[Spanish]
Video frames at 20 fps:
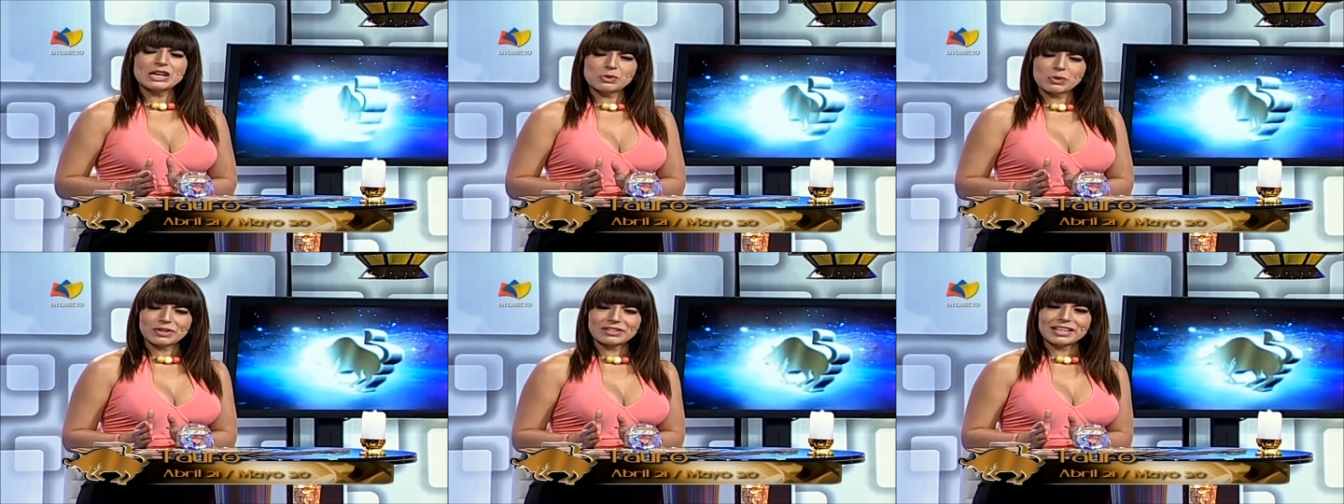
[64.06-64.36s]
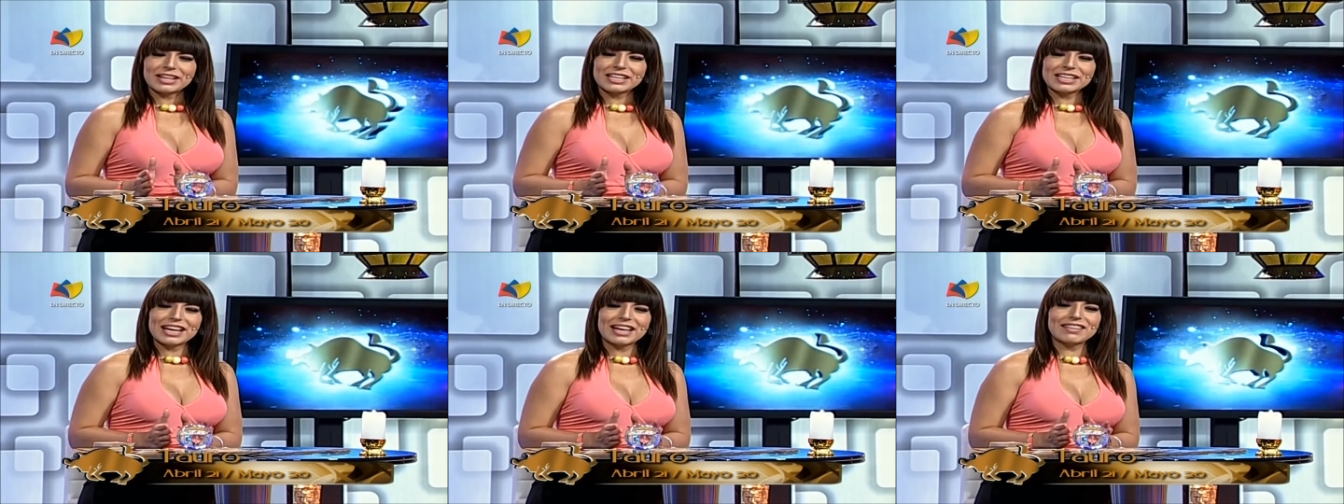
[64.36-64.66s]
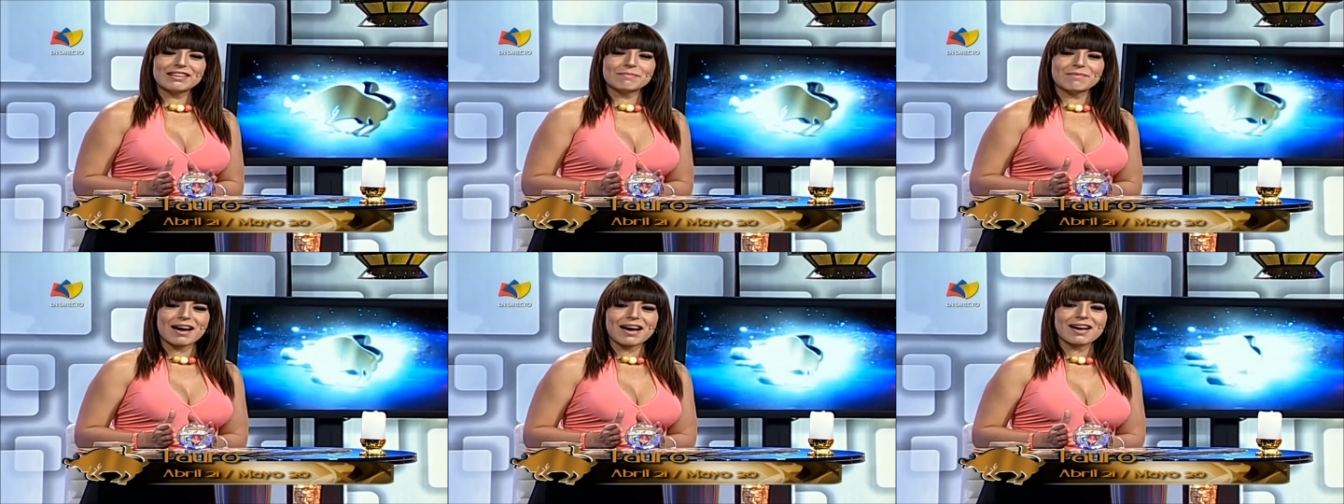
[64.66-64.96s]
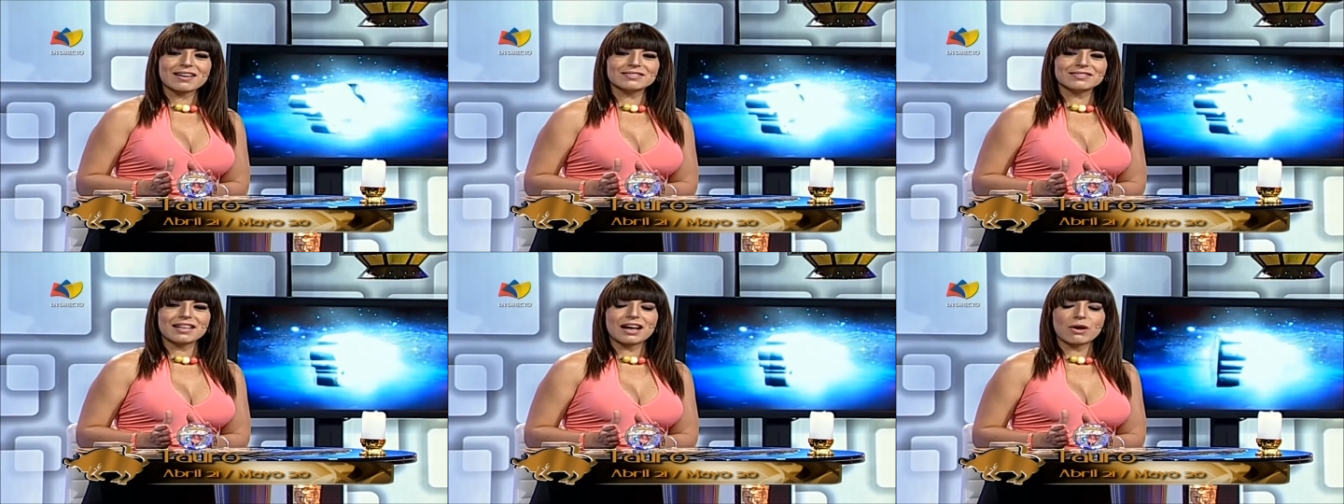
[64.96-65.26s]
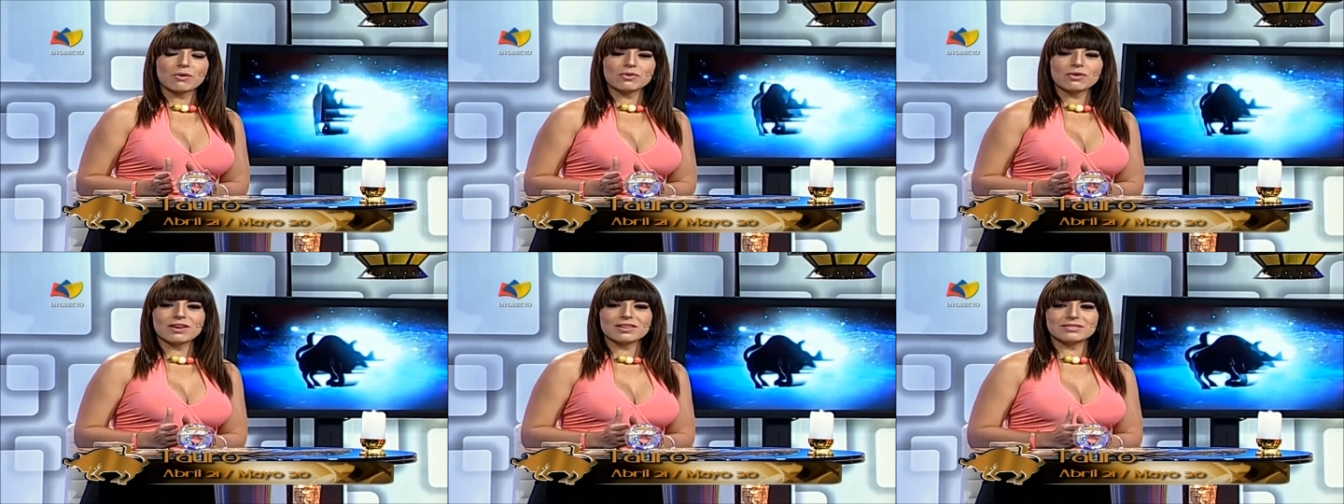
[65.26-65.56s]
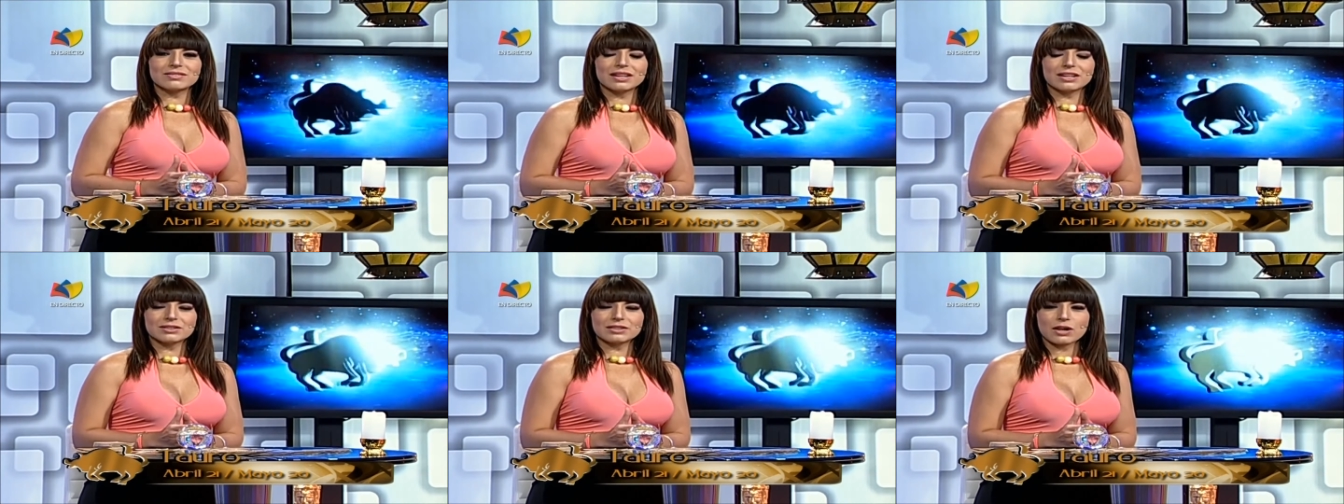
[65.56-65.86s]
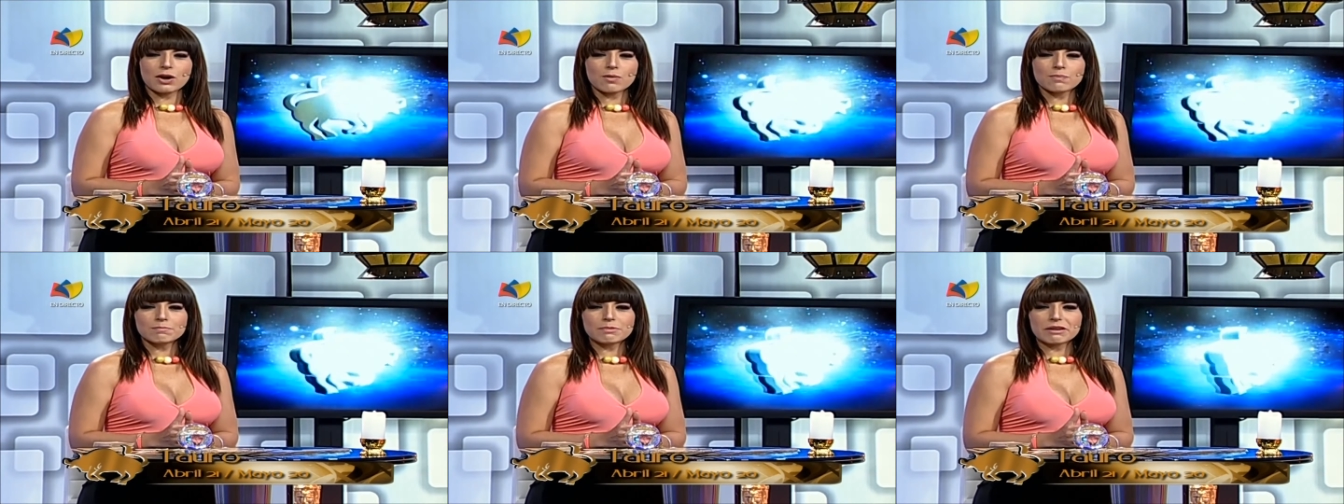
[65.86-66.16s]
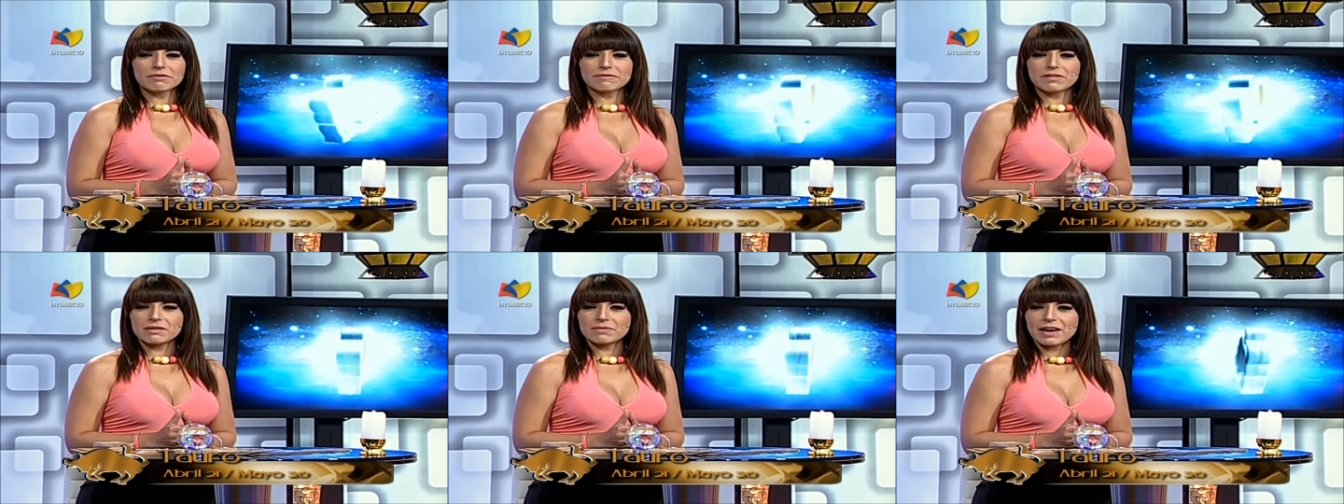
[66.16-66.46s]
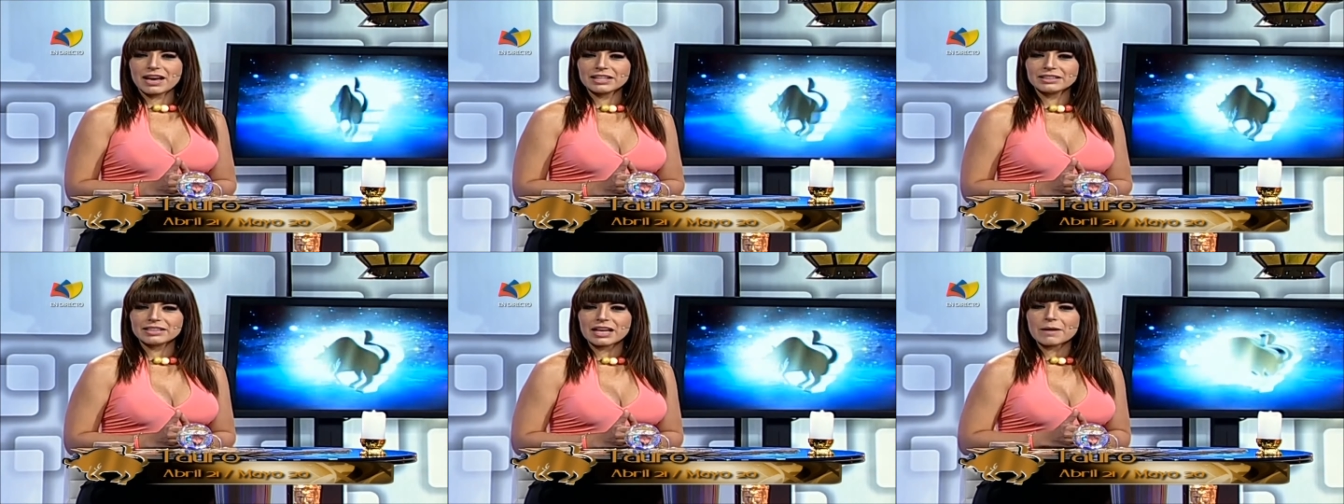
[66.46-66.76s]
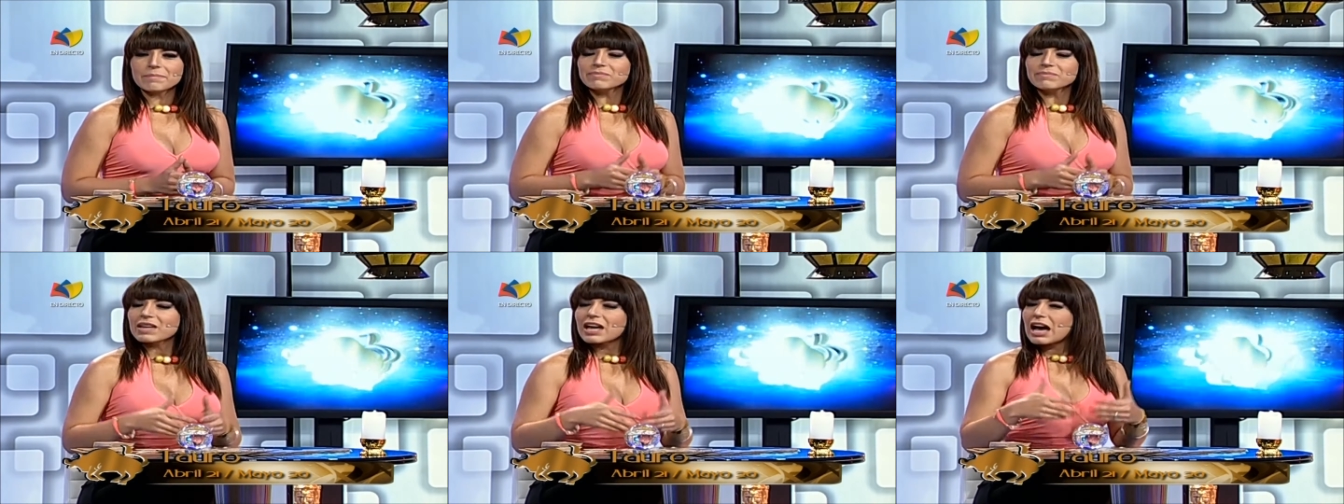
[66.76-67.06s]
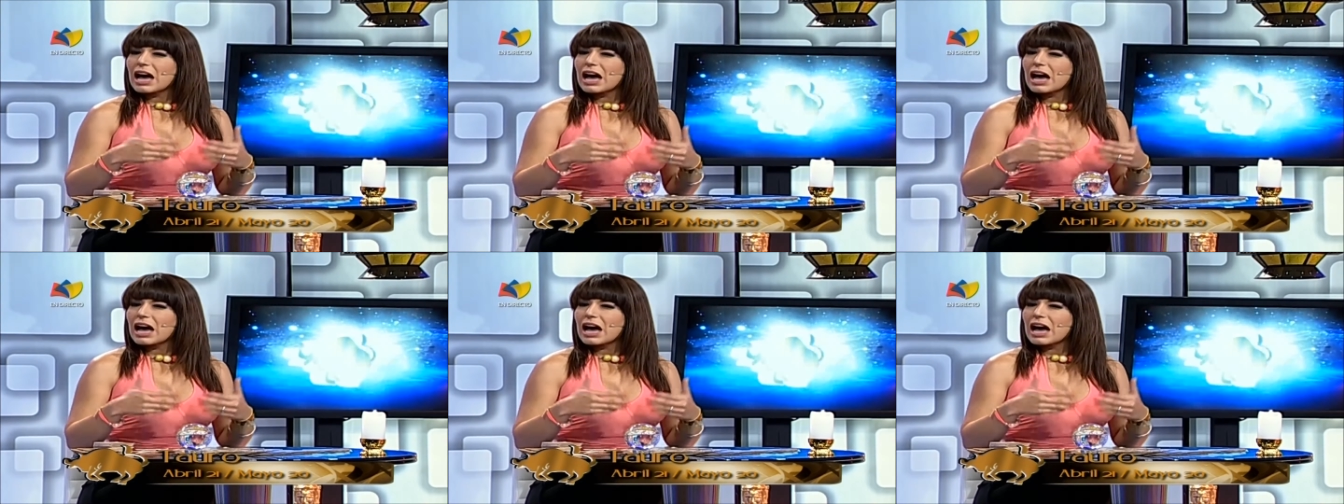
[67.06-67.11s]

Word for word: y no estaría de más, Tauro, hacerte un perfil 20,